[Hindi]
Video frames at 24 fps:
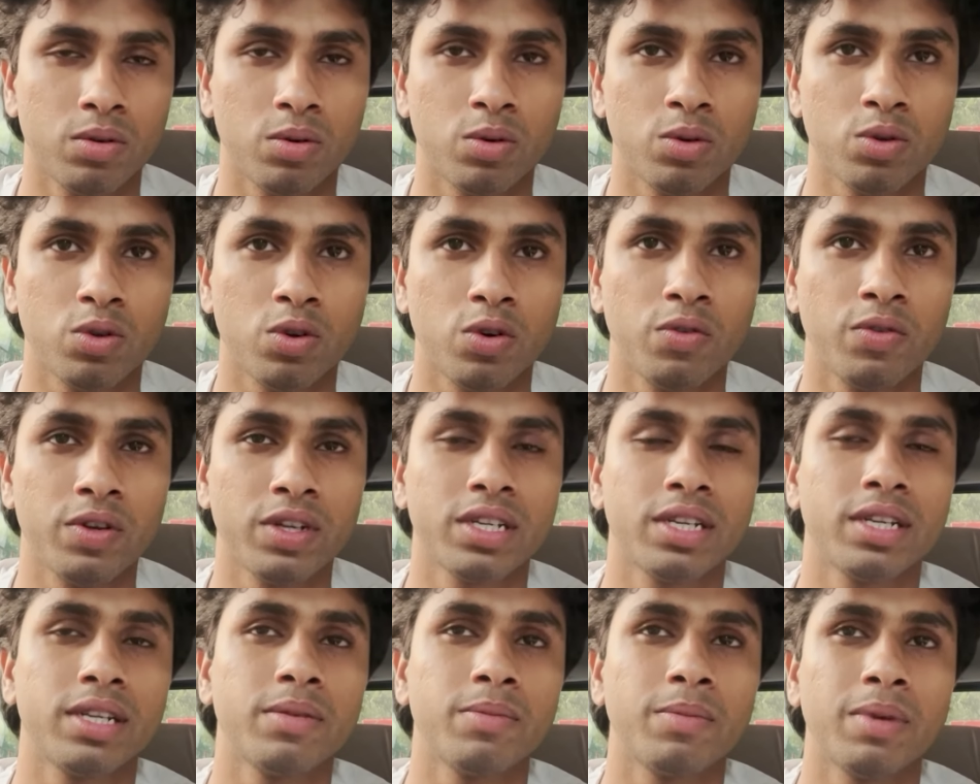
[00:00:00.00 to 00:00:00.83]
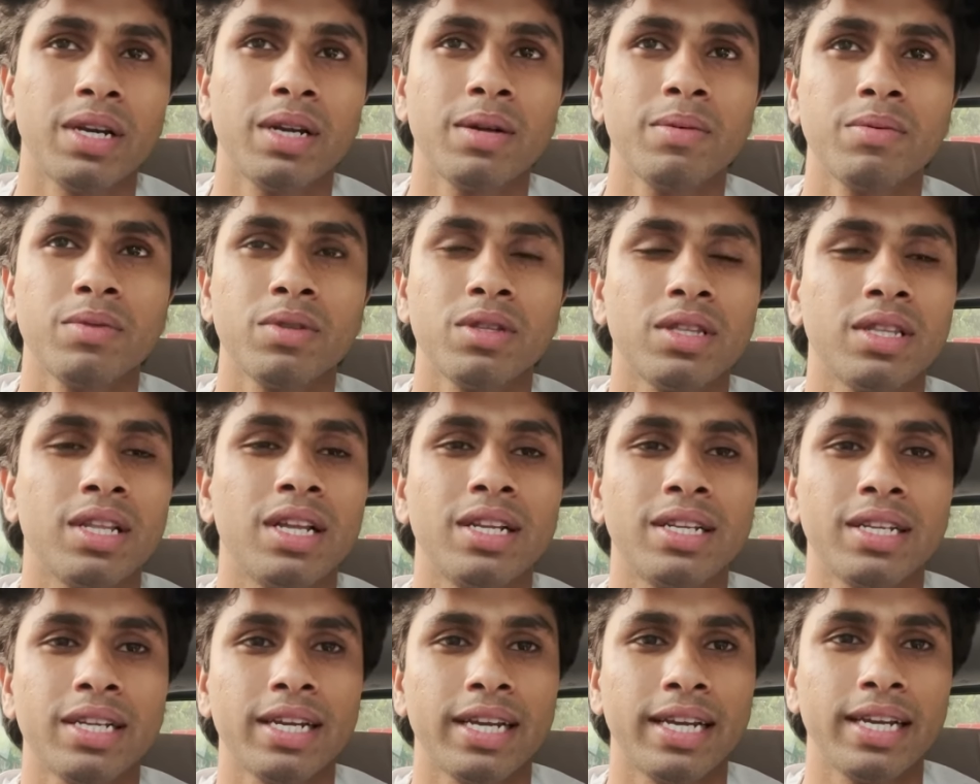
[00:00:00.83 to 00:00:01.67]
उसको विश मतलब
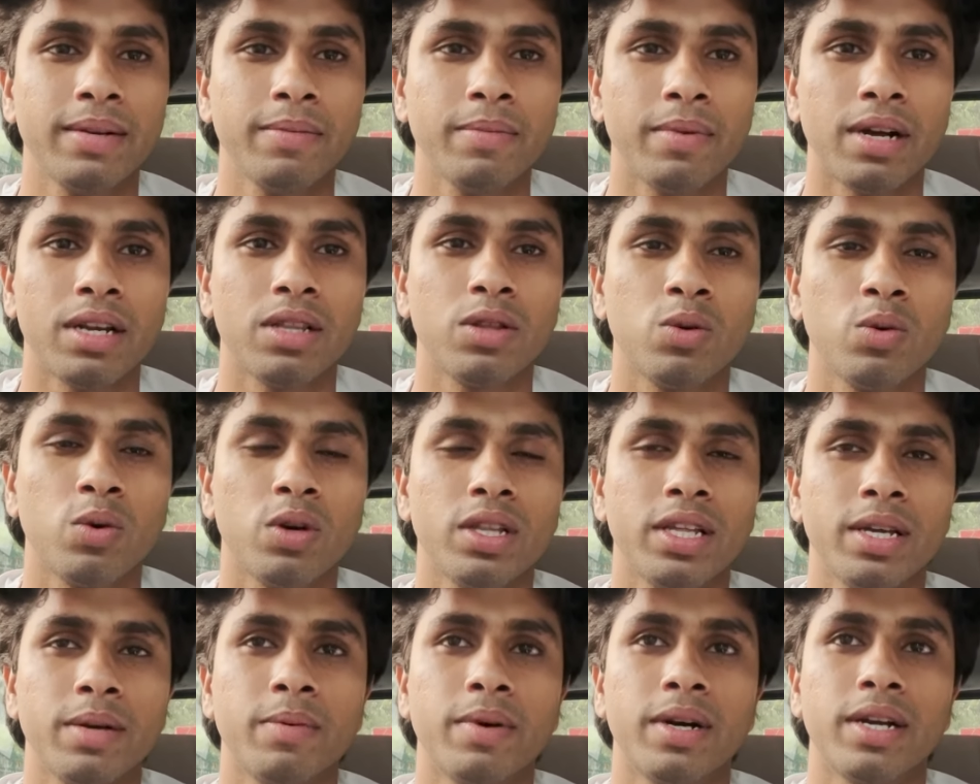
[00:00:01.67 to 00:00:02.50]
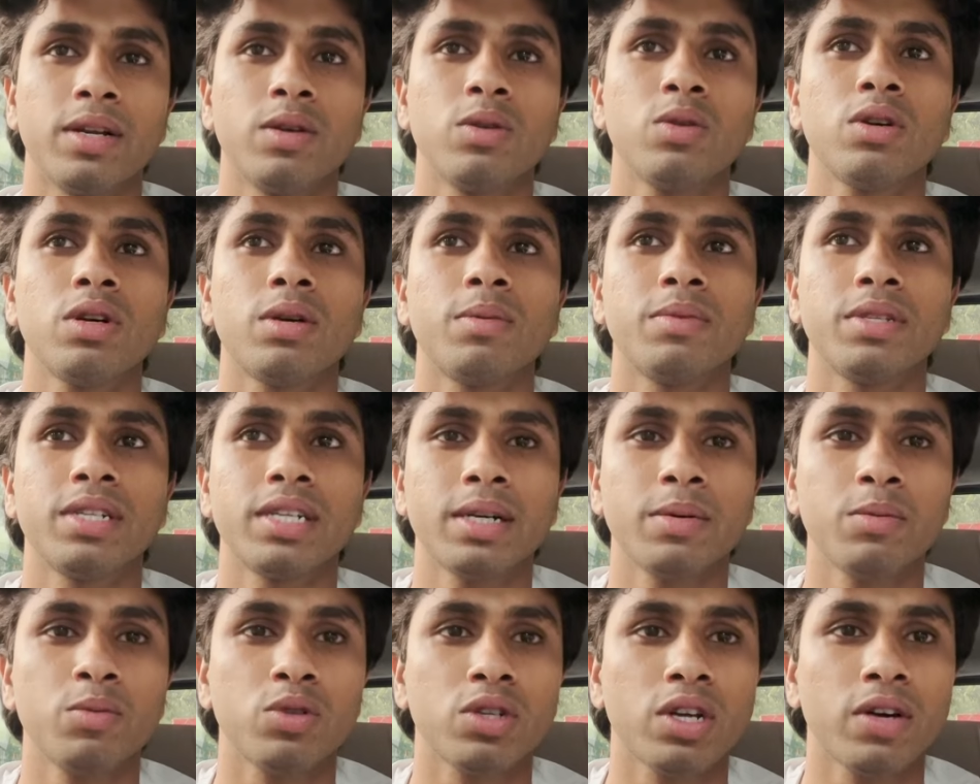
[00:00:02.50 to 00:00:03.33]
दिल से नहीं दुआ दे पा रहे हो तो कम से
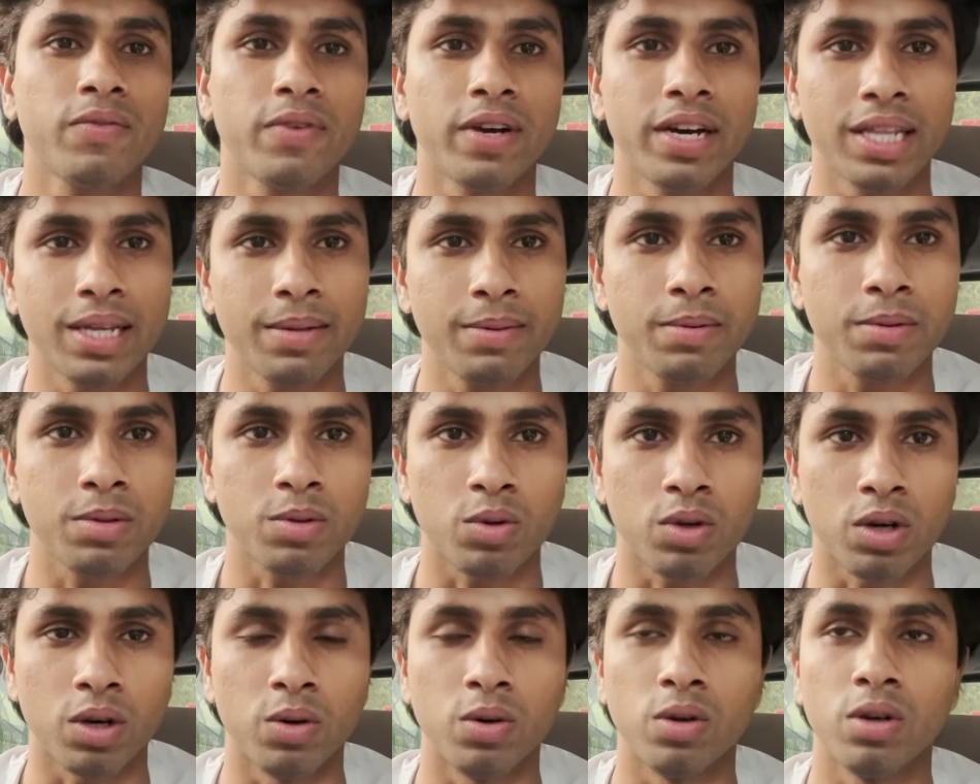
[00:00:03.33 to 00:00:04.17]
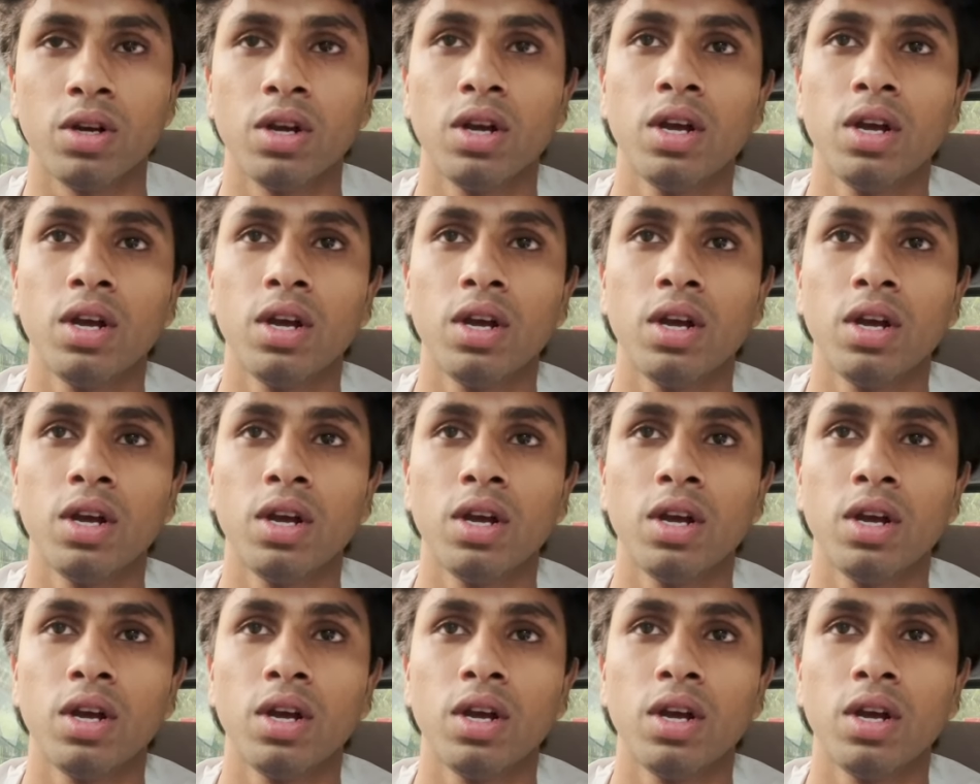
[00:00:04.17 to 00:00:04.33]
कम उसका फ़ायदा भी मत उठाओ